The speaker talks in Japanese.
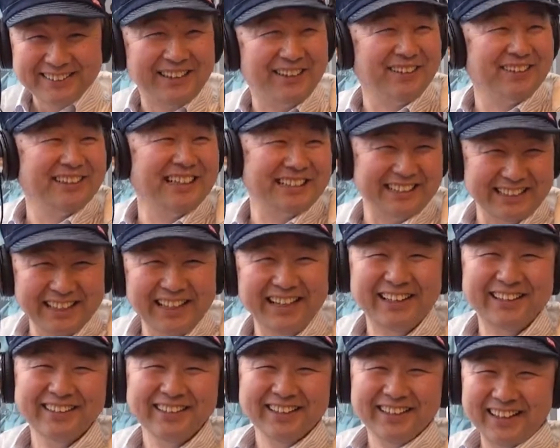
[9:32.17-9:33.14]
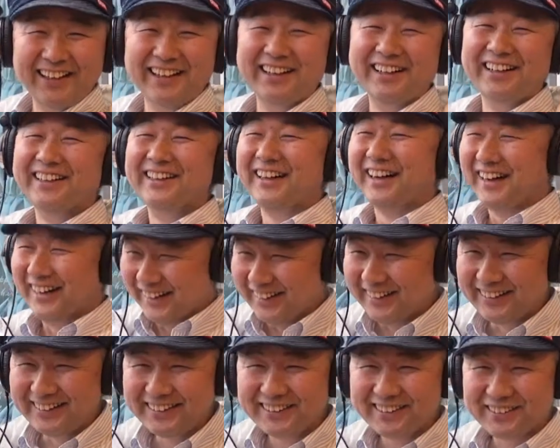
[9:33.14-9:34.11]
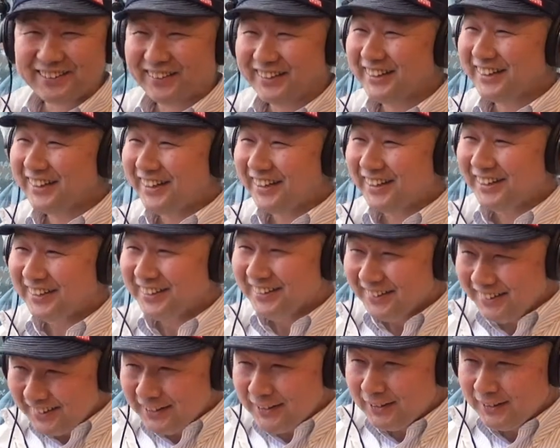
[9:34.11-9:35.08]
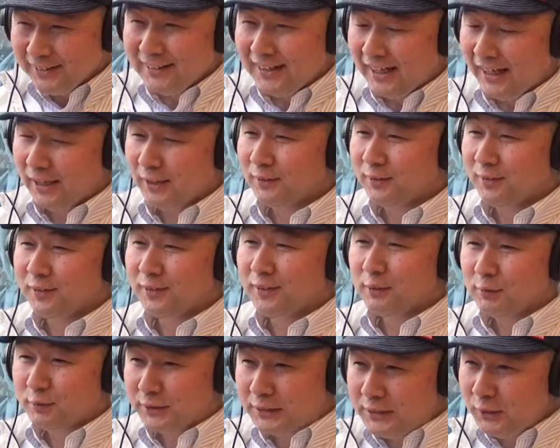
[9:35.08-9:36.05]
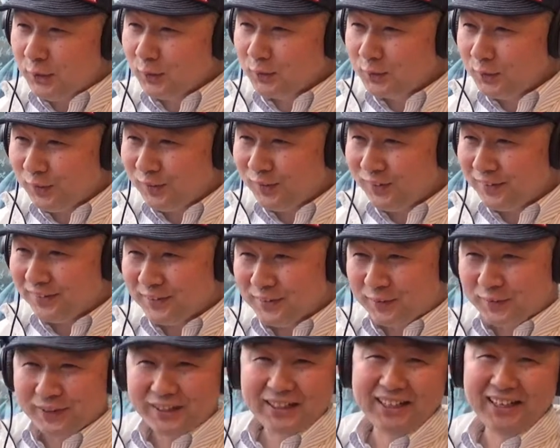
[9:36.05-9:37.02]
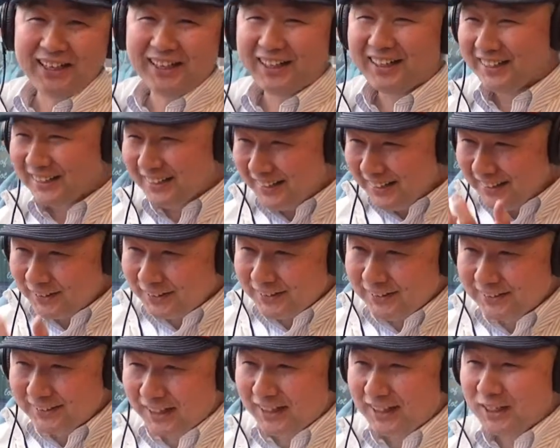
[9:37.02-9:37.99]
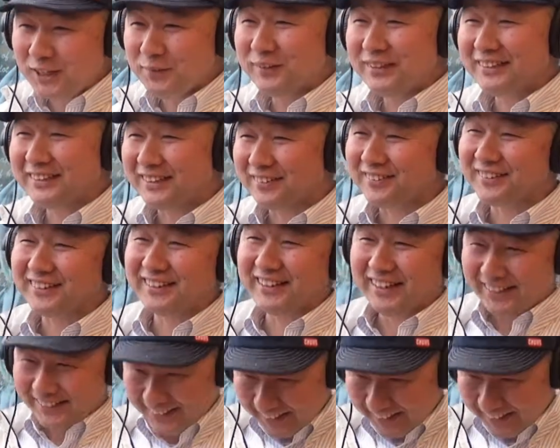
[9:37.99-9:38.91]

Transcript: そうですね。いいですね。これが、うん、これがなんだ。月の塔、これが虎の目ってことそうで